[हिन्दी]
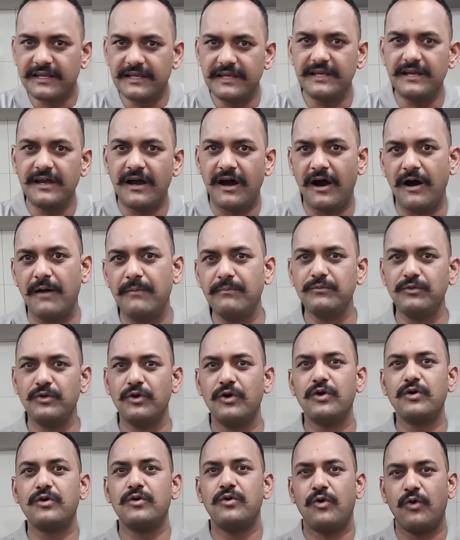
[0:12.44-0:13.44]
कि हम
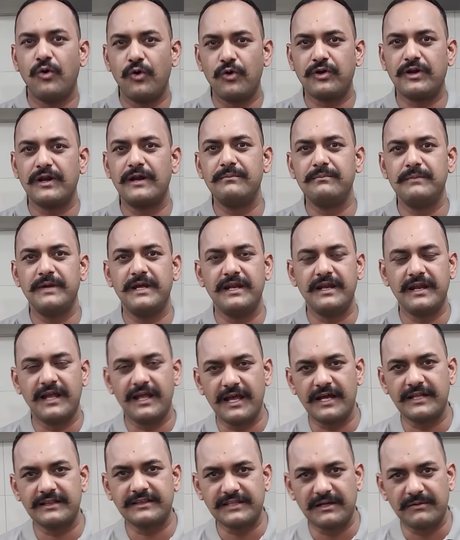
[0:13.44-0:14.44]
लोग होटल में
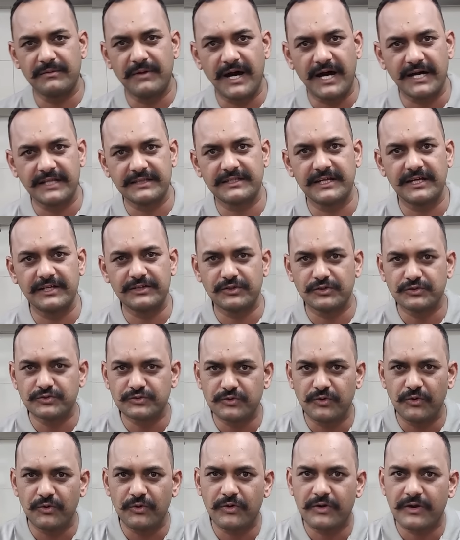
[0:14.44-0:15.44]
नया तवा आता है तो
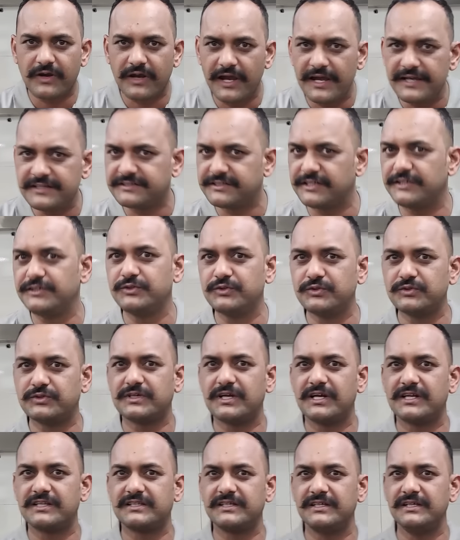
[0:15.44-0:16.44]
उसको कैसे
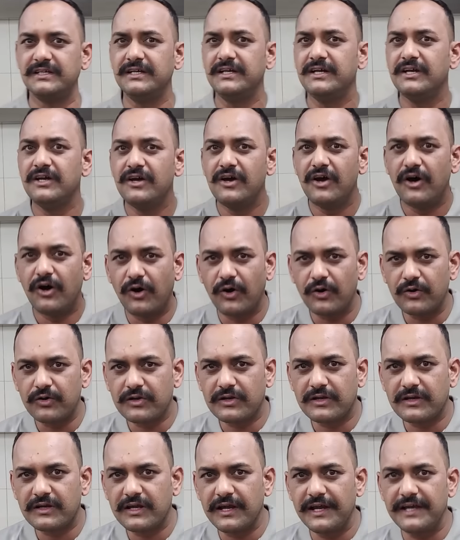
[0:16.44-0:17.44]
यूज करते हैं और
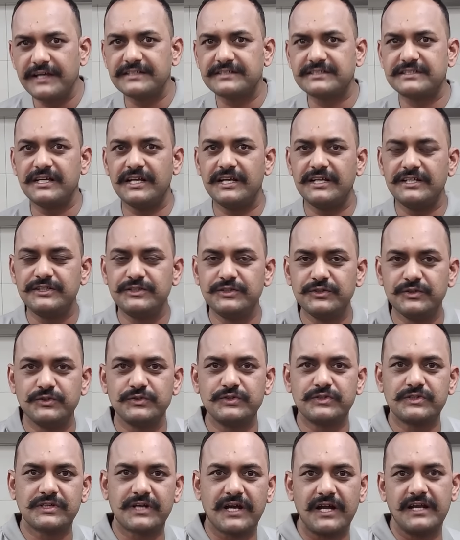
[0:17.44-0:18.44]
कैसे
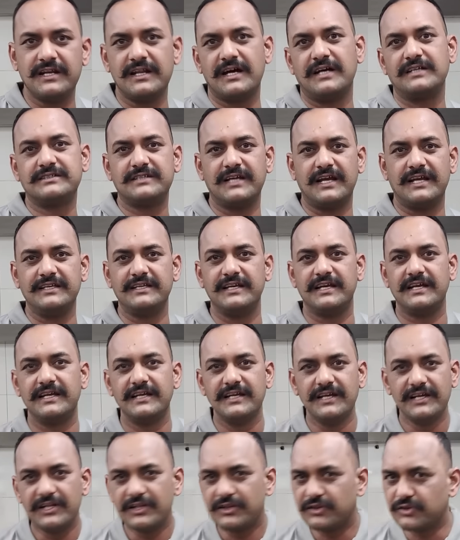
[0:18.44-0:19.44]
यूज करना चाहिए
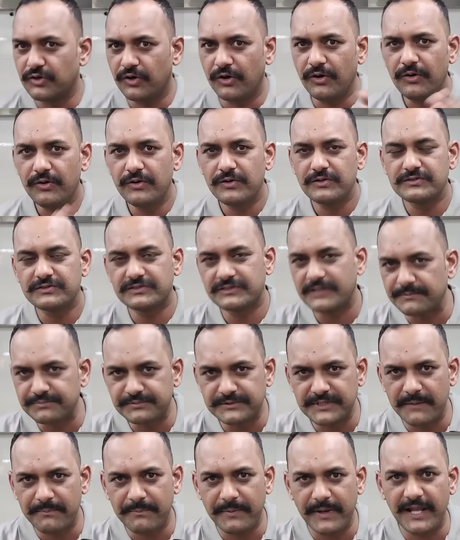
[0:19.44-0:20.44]
तो
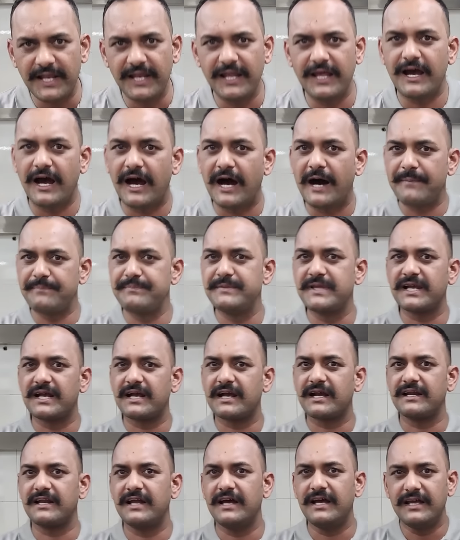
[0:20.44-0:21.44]
सबसे पहले आपने
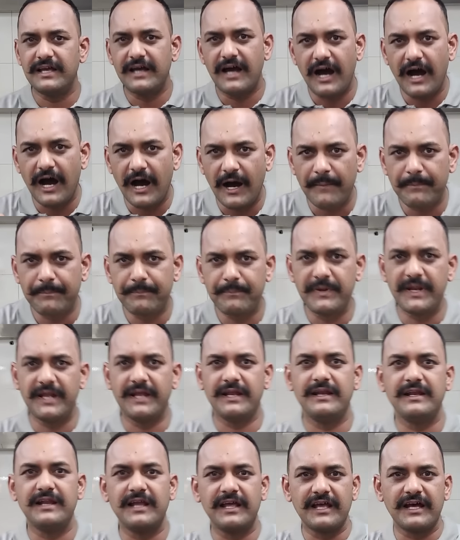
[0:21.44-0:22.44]
क्या करना है
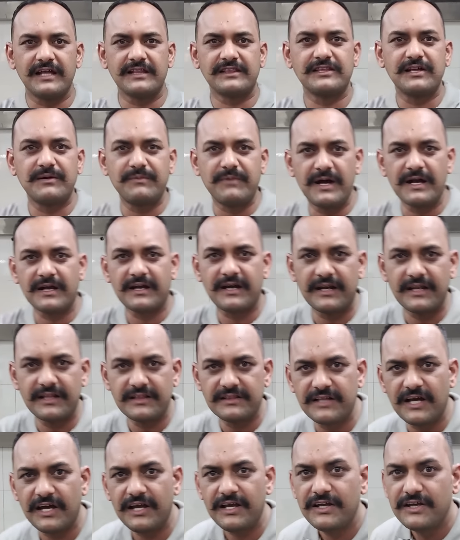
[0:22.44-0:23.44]
आपने नया तवा
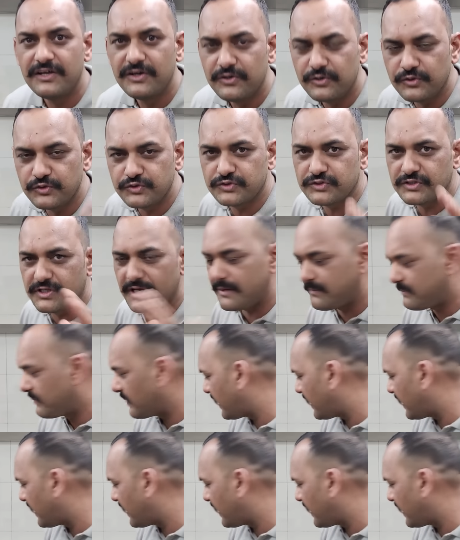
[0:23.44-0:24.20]
खरीदना है उसके